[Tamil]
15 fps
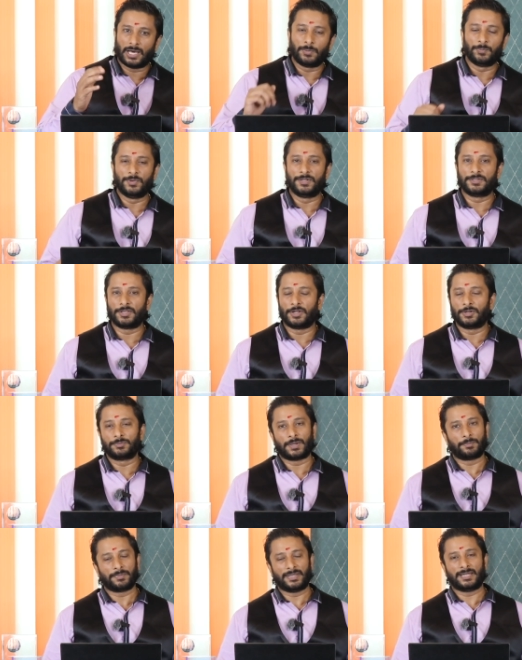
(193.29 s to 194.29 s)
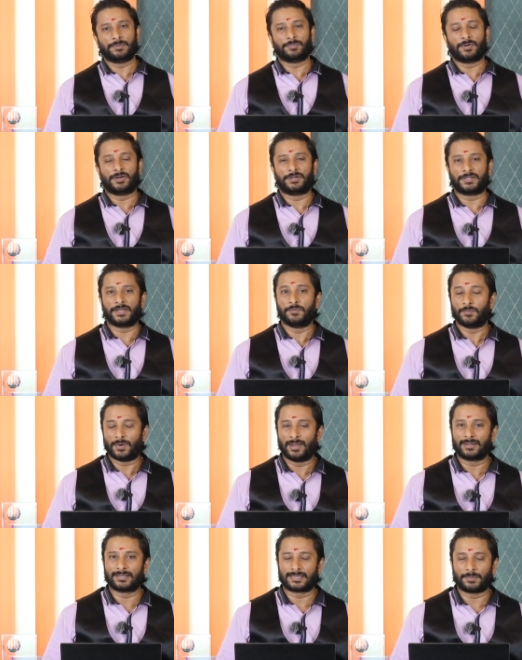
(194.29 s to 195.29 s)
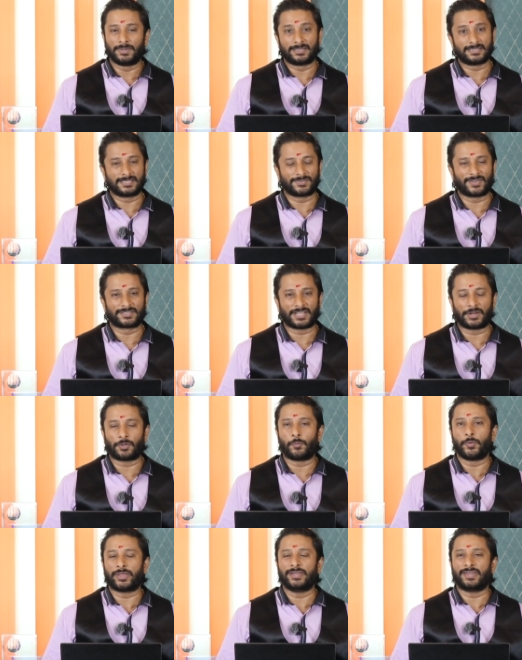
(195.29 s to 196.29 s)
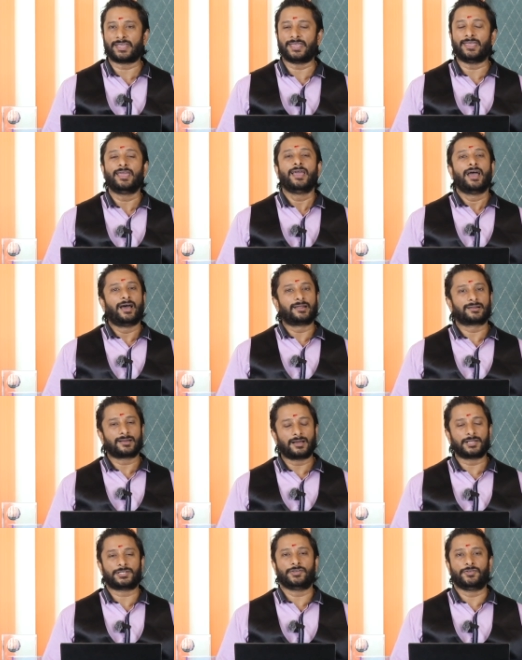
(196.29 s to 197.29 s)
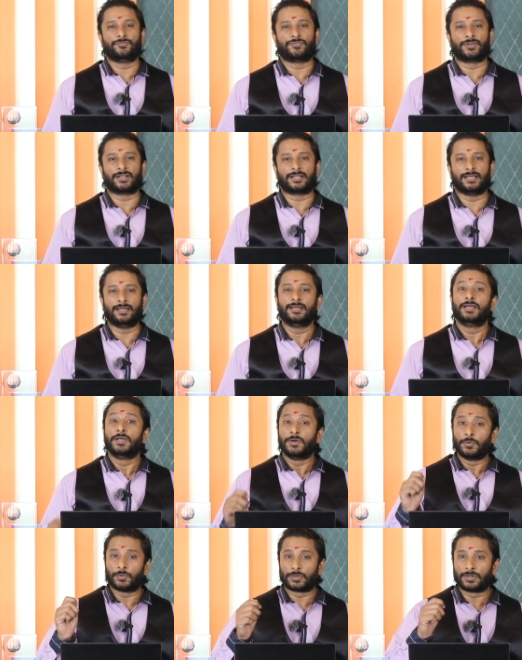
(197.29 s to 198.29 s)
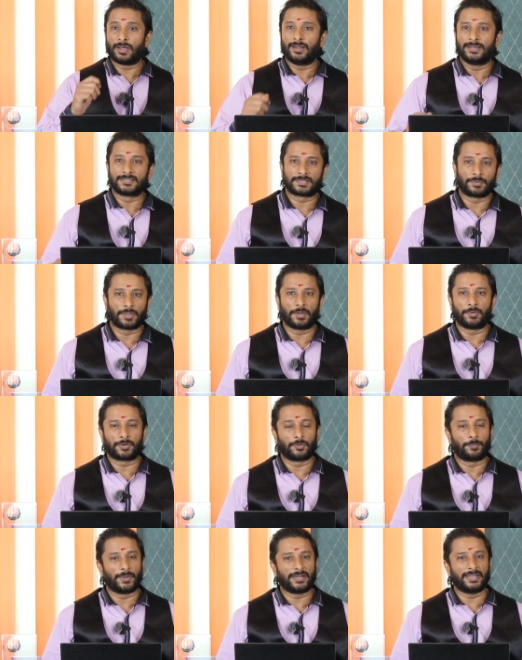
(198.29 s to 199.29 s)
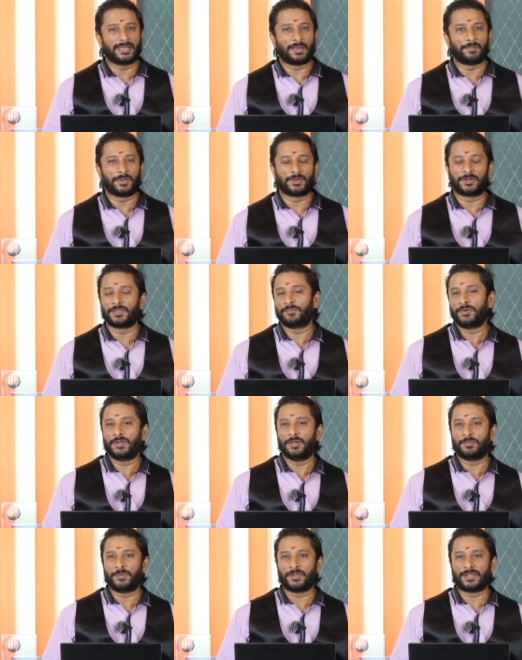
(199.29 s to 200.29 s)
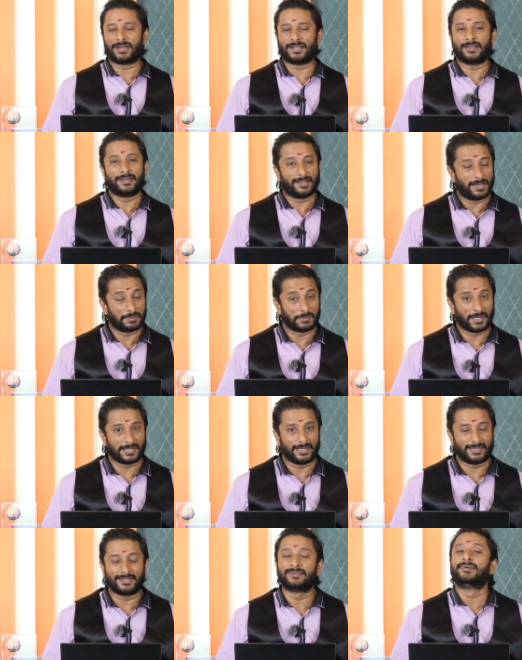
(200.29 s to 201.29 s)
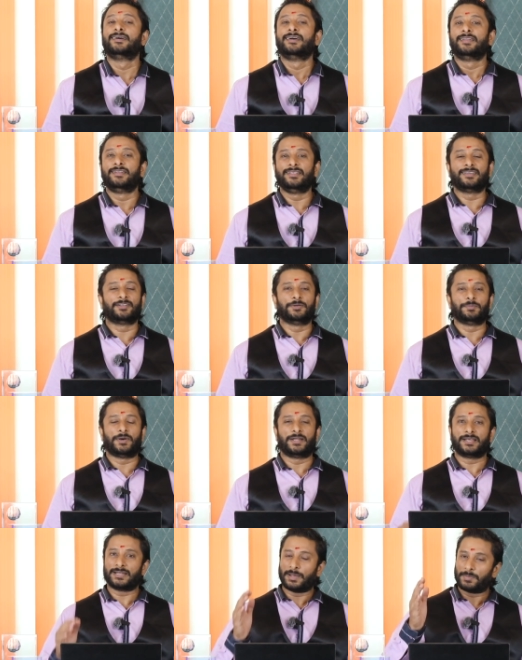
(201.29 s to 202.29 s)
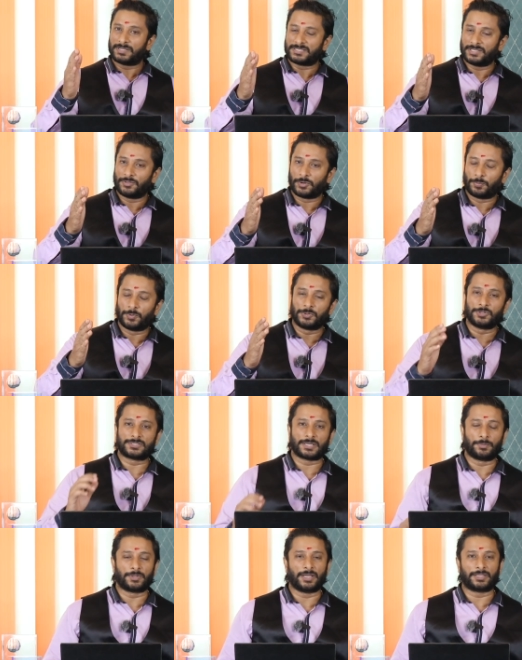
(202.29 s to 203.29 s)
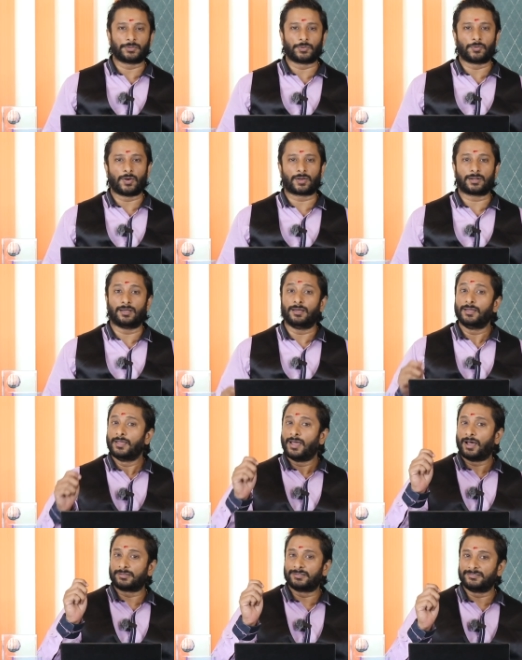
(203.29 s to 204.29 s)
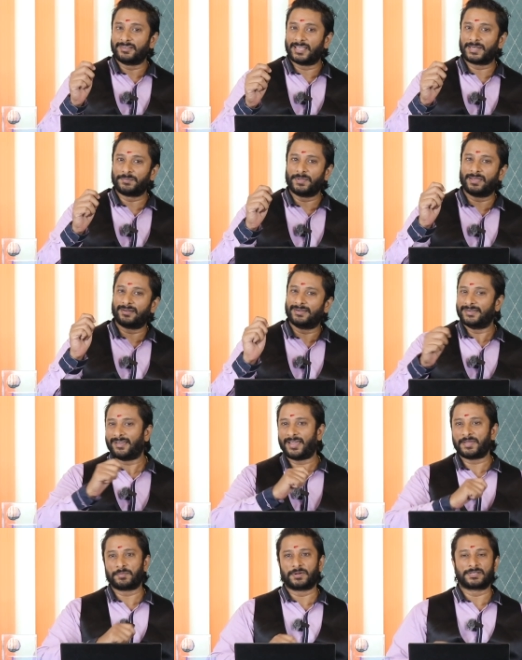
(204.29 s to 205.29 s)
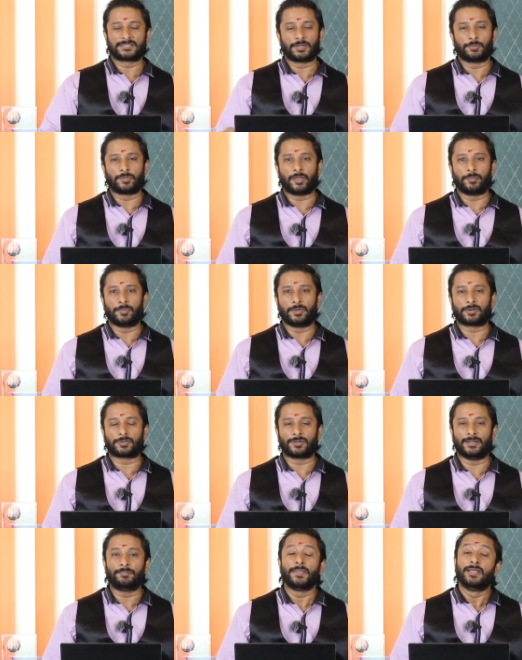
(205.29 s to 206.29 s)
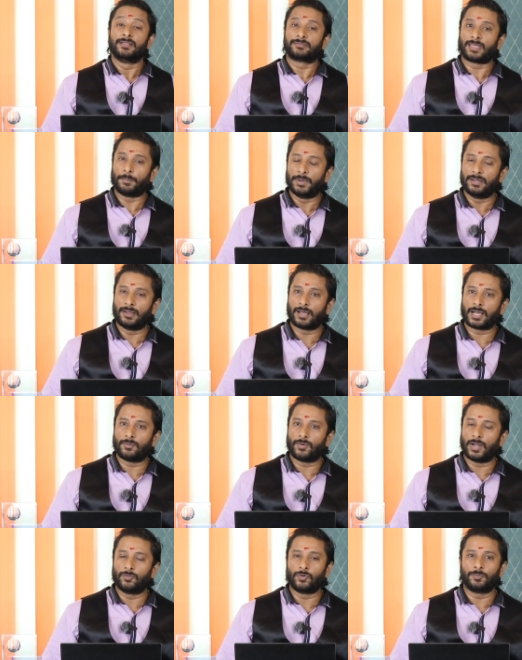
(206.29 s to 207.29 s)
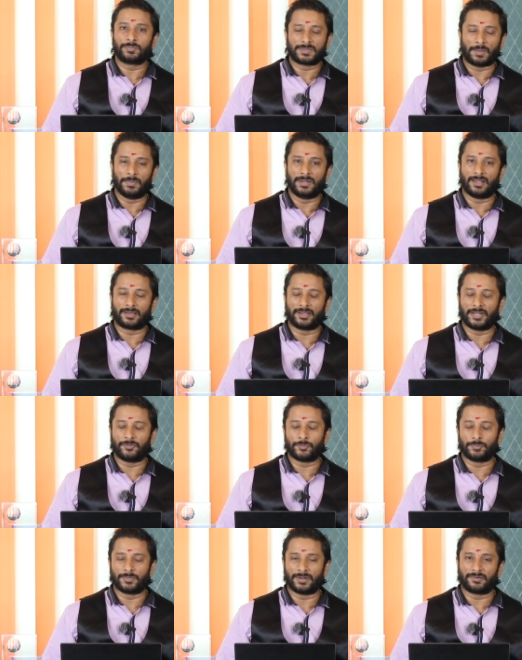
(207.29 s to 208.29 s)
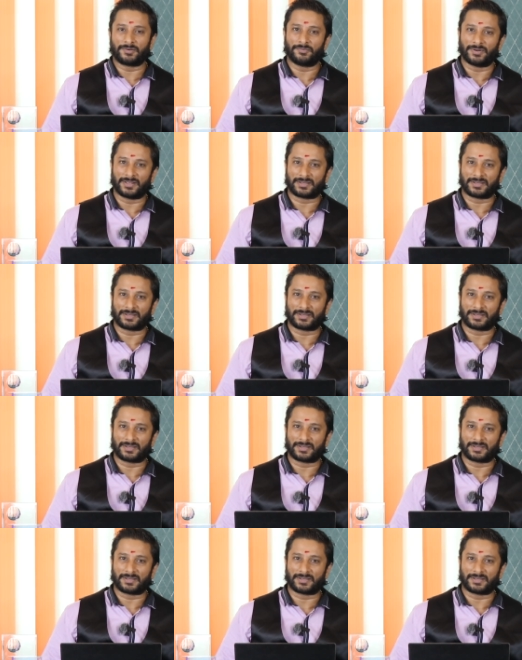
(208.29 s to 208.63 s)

நாம் விழுந்தாலும் நம் இனம் வாழட்டங்க வாழ்க தமிழ் திசை சாயங்காலம் விக்கி அண்ட் காஷியின் ஃபோட்டோங்க ஒரு நாள் இந்த சமுதாயம் ஒரு பெரிய நம்பிக்கையோட இந்த வீடியோ முடிக்கிறேங்க நான் மாறிட்டேன் நீங்களும் ஆடுங்க நம்மளை சேர்ந்த ஒரு புது சமுதாயத்தை உருவாக்கலாம் அது நேர்மையான நியாயமான சமுதாயமாக இருக்குங்க தமிழ்நாக வாழ்வோம் தமிழ்நாக இணைவோம் நன்றி